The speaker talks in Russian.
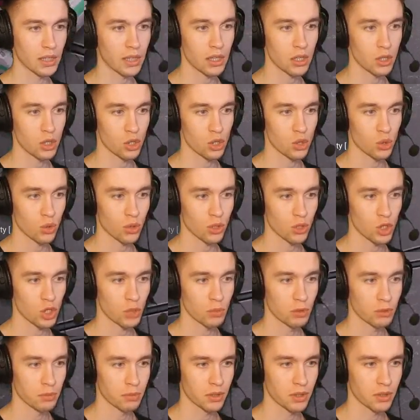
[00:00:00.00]
она еще
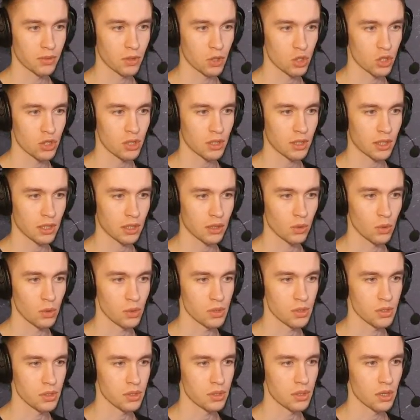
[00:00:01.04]
чем-то подтверждена. То
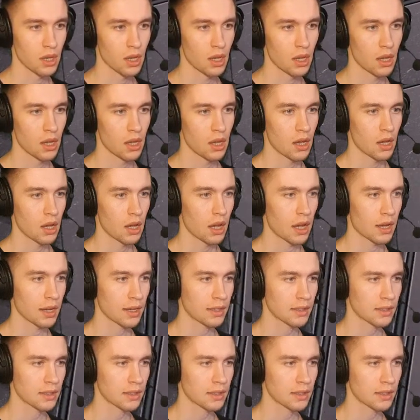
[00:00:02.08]
есть а